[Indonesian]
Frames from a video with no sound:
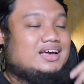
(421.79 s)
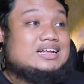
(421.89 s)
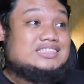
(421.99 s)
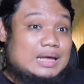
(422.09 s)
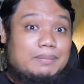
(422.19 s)
terakhir,
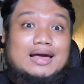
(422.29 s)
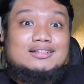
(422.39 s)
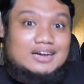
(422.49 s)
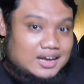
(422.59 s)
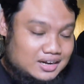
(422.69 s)
step yang
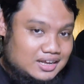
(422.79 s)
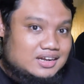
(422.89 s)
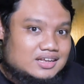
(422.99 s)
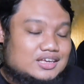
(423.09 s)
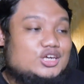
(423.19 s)
terakhir
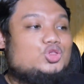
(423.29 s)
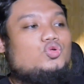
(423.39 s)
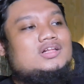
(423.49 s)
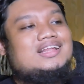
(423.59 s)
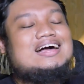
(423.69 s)
ini
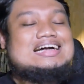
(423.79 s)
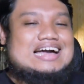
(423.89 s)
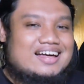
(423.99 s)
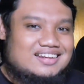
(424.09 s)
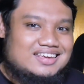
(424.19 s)
itu adalah
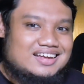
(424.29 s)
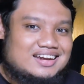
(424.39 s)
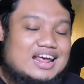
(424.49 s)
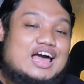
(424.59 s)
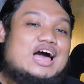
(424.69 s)

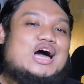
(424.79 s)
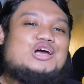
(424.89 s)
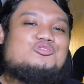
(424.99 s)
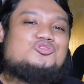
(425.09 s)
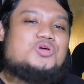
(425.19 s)
kalian
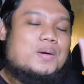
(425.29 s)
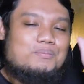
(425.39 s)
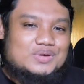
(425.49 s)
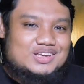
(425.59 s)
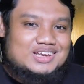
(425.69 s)
harus
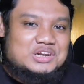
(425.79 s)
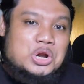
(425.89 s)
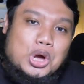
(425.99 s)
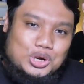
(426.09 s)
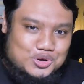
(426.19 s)
bikin
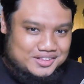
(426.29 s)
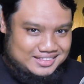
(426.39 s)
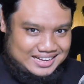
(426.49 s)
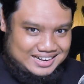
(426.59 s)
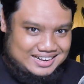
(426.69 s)

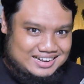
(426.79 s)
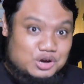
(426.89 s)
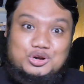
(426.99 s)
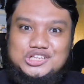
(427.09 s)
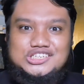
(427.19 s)
konten
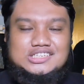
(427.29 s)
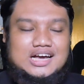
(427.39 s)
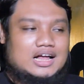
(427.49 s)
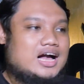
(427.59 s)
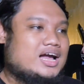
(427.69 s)

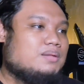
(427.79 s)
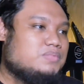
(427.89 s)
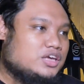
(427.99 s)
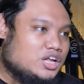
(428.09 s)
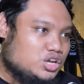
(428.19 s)
original. Kalian
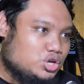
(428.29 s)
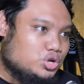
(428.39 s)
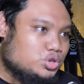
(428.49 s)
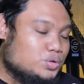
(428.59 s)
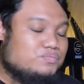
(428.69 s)
bikin di
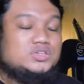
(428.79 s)
YouTube